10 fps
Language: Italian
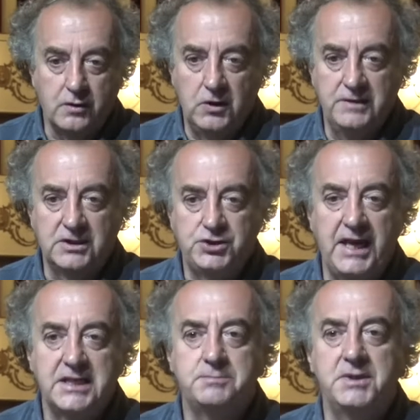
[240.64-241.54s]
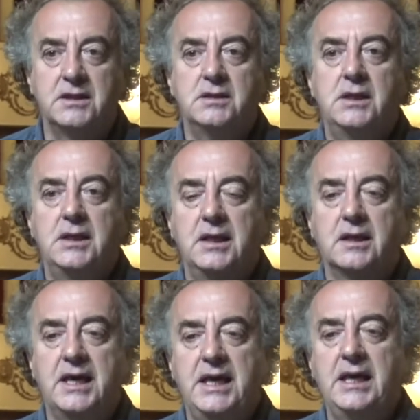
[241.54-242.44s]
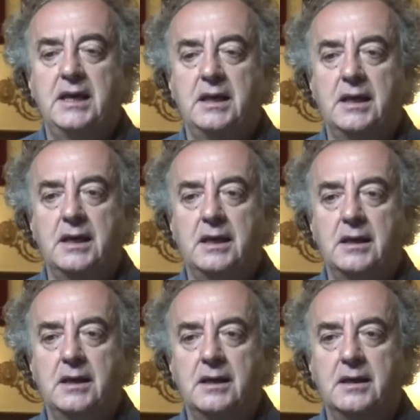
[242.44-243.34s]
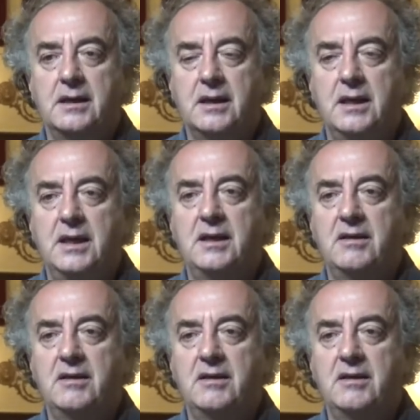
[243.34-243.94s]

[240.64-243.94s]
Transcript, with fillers: voleva Shakespeare, il re eh, che